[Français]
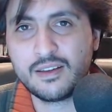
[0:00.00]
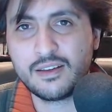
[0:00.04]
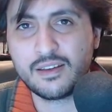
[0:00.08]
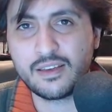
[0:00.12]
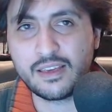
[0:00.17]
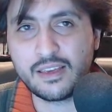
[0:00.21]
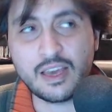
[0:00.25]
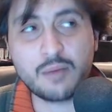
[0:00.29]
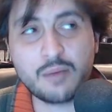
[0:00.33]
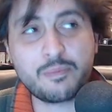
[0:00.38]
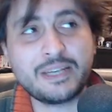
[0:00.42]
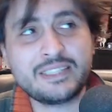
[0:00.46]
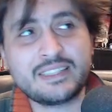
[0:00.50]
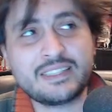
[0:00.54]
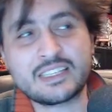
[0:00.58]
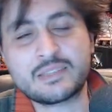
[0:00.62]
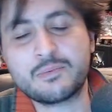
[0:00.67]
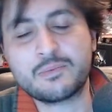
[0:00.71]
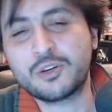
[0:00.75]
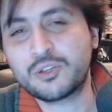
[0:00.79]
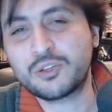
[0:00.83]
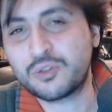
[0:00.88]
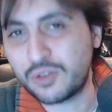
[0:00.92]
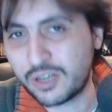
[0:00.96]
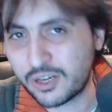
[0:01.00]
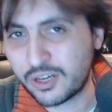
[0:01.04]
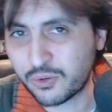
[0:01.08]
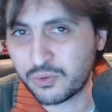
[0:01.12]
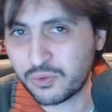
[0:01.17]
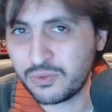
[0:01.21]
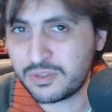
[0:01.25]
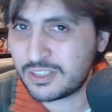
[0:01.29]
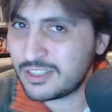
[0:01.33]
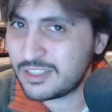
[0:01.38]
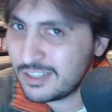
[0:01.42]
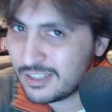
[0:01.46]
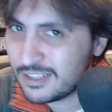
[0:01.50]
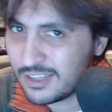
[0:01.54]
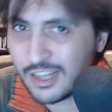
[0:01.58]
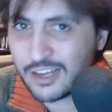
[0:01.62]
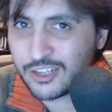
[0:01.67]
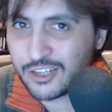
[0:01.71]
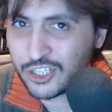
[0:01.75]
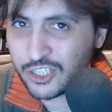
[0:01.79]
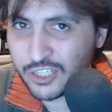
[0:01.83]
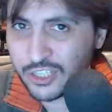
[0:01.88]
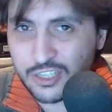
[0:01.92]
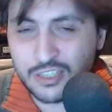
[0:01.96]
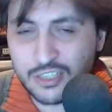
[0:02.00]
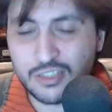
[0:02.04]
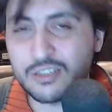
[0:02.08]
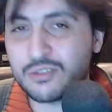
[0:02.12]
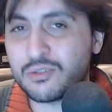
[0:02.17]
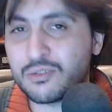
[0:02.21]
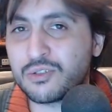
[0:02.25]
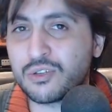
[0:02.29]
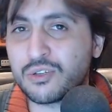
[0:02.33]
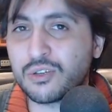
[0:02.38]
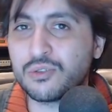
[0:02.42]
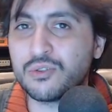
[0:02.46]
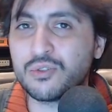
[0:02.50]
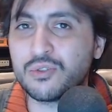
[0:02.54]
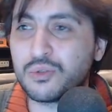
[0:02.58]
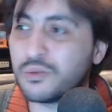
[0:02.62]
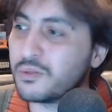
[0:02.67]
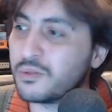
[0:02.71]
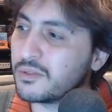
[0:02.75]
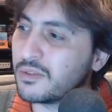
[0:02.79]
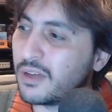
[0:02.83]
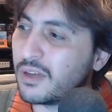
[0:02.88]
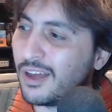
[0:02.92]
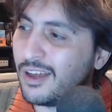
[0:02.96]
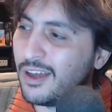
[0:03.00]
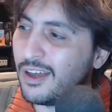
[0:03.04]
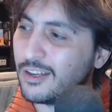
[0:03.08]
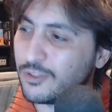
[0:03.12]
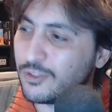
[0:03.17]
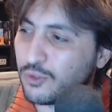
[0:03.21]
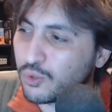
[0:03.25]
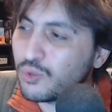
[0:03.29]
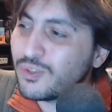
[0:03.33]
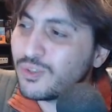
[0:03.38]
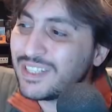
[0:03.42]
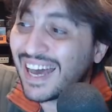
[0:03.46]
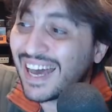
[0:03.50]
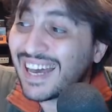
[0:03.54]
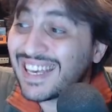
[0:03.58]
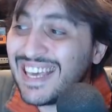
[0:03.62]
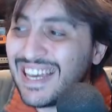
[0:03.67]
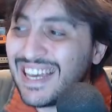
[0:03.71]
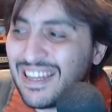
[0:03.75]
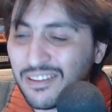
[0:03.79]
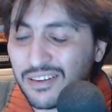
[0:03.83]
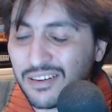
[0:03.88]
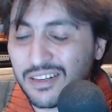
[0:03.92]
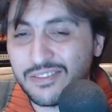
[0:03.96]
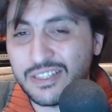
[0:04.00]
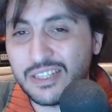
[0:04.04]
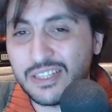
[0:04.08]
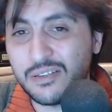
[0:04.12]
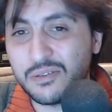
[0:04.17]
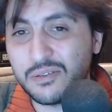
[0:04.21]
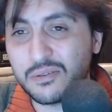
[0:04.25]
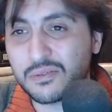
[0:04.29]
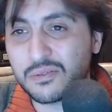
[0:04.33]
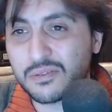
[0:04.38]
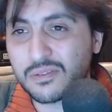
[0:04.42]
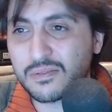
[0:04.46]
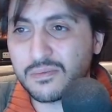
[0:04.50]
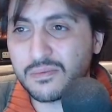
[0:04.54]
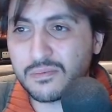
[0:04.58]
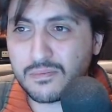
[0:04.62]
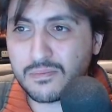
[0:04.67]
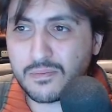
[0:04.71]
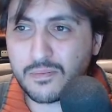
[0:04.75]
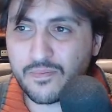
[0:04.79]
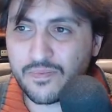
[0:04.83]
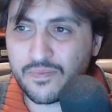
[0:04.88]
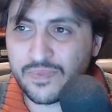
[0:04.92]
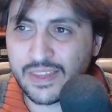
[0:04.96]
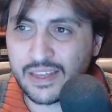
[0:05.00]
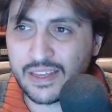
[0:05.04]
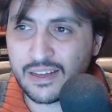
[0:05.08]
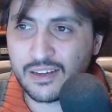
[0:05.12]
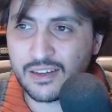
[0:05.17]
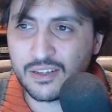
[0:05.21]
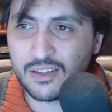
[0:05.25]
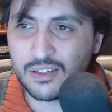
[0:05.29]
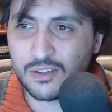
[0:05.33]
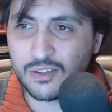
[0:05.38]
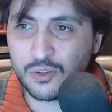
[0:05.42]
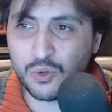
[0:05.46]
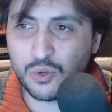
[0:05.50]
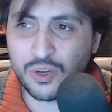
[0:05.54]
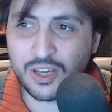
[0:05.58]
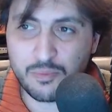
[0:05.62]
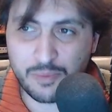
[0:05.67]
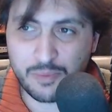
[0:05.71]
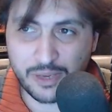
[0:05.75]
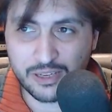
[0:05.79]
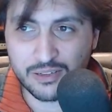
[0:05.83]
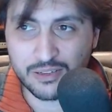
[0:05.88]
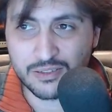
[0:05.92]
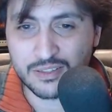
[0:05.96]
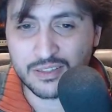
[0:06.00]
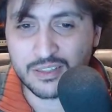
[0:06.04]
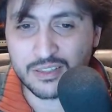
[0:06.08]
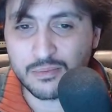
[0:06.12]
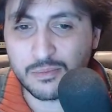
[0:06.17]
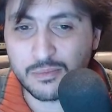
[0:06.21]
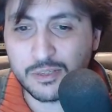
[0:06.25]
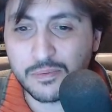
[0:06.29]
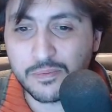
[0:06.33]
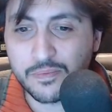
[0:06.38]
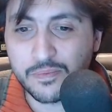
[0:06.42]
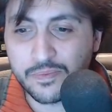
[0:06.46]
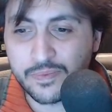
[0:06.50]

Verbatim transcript: Et après, ça se moque de la Russie, de la Chine et ce genre de choses. Surtout qu'il n'y a rien dans la vidéo de répréhensible.